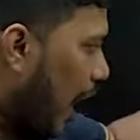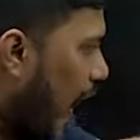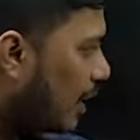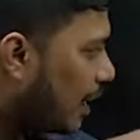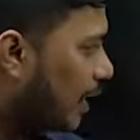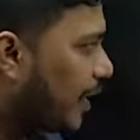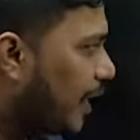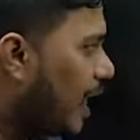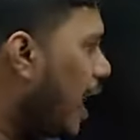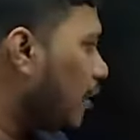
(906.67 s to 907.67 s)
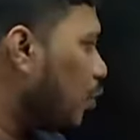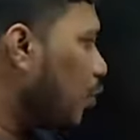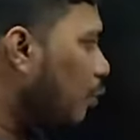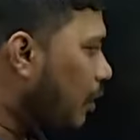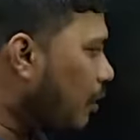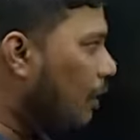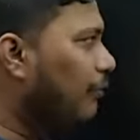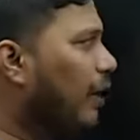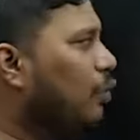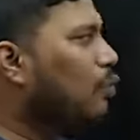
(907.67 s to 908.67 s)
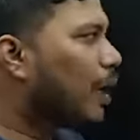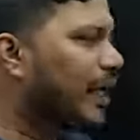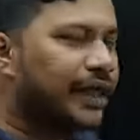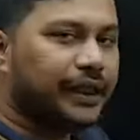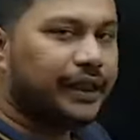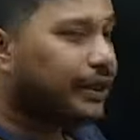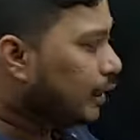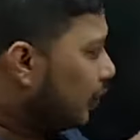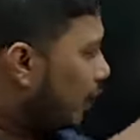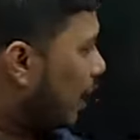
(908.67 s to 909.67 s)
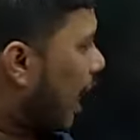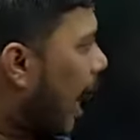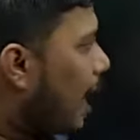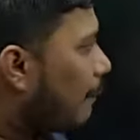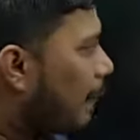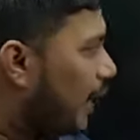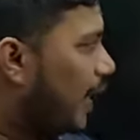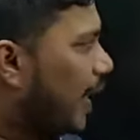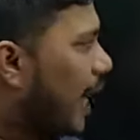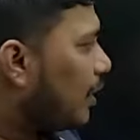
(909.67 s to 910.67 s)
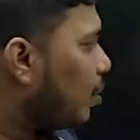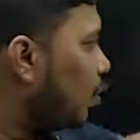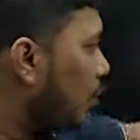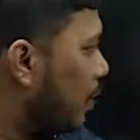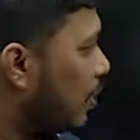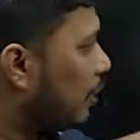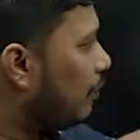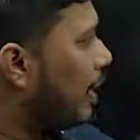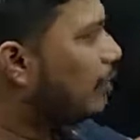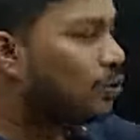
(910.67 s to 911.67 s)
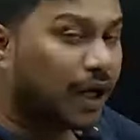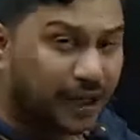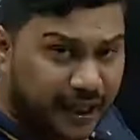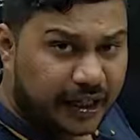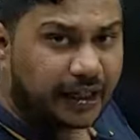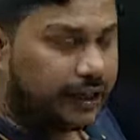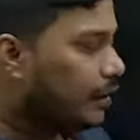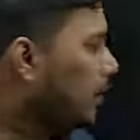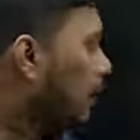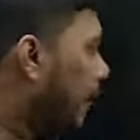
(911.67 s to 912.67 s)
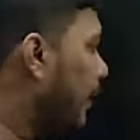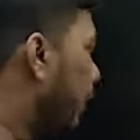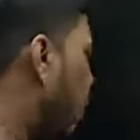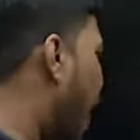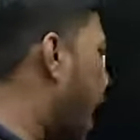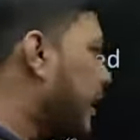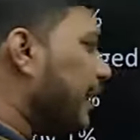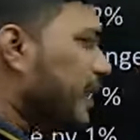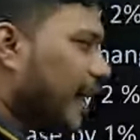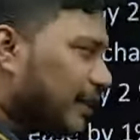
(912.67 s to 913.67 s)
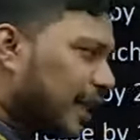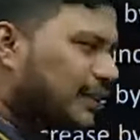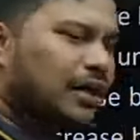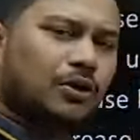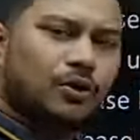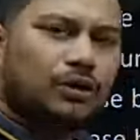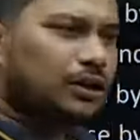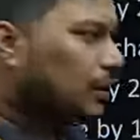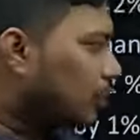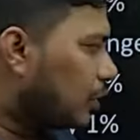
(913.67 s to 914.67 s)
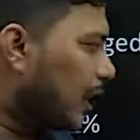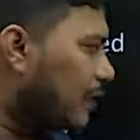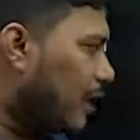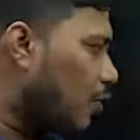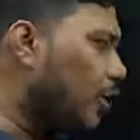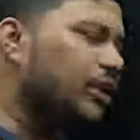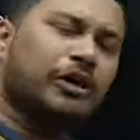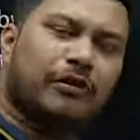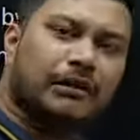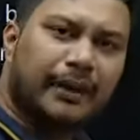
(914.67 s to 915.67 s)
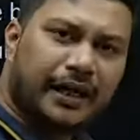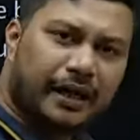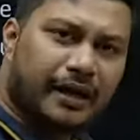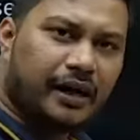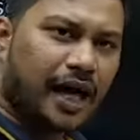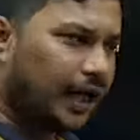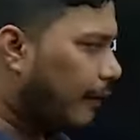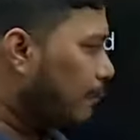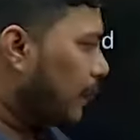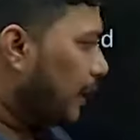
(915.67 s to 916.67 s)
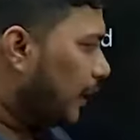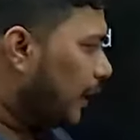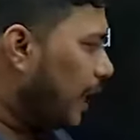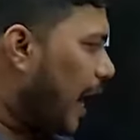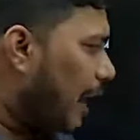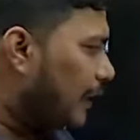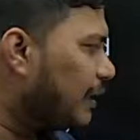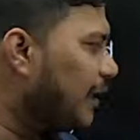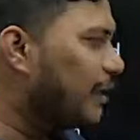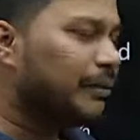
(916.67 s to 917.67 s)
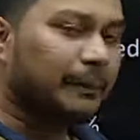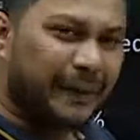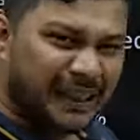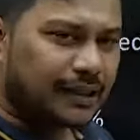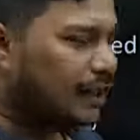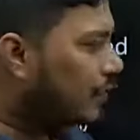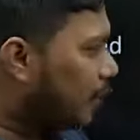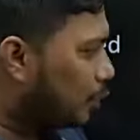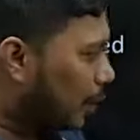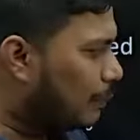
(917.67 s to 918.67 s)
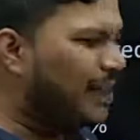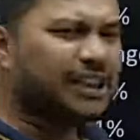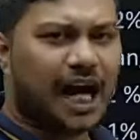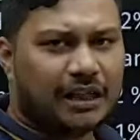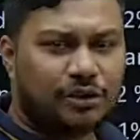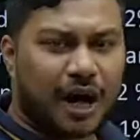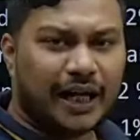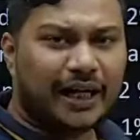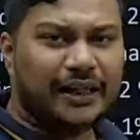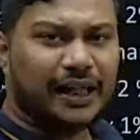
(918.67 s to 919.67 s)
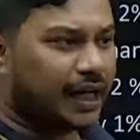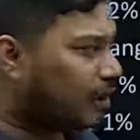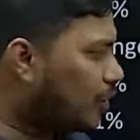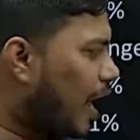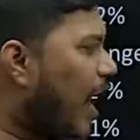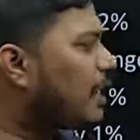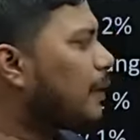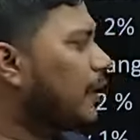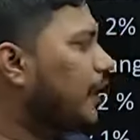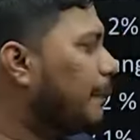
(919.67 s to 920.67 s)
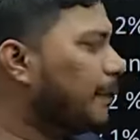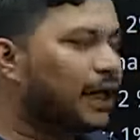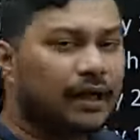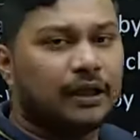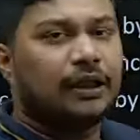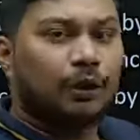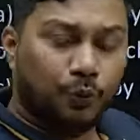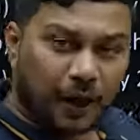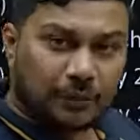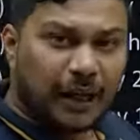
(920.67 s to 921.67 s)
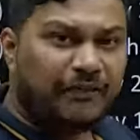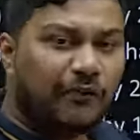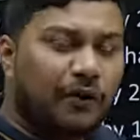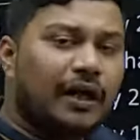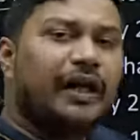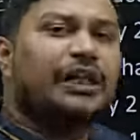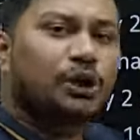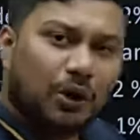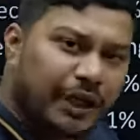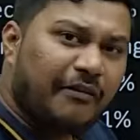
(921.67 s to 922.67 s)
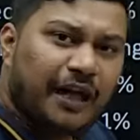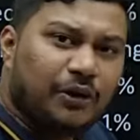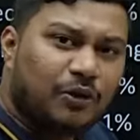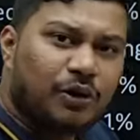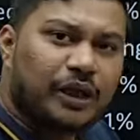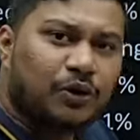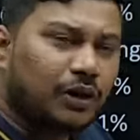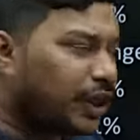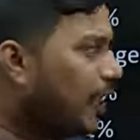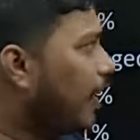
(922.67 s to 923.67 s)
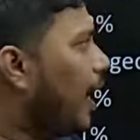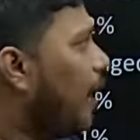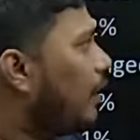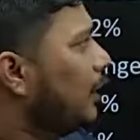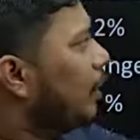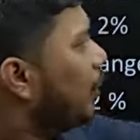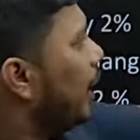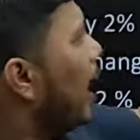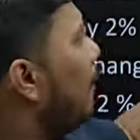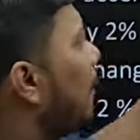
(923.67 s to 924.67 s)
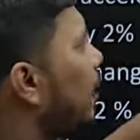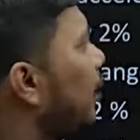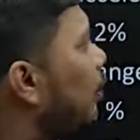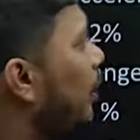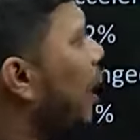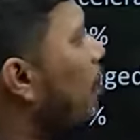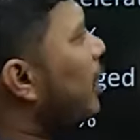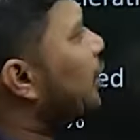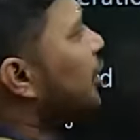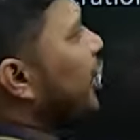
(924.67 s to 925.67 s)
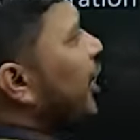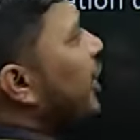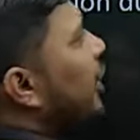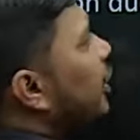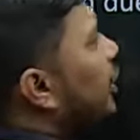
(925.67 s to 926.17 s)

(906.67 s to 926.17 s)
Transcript: आर घटेगा तो ओवरऑल वैल्यू बढ़ेगी और आर बढ़ेगा तो ओवरऑल वैल्यू घटेगी भाई देखो आर की जगह दस रखो तो दस रखोगे तो ये वन बाई हंड्रेड आया लेकिन आर की जगह मैंने बीस रख दिया तो वन बाई चार सौ आगे की नहीं आ गया तो आर बढ़ने पर वन बाई फोर हंड्रेड छोटी वैल्यू को डिनोट करेगा तो यहां पर देखो क्या हो रहा है श्रिंक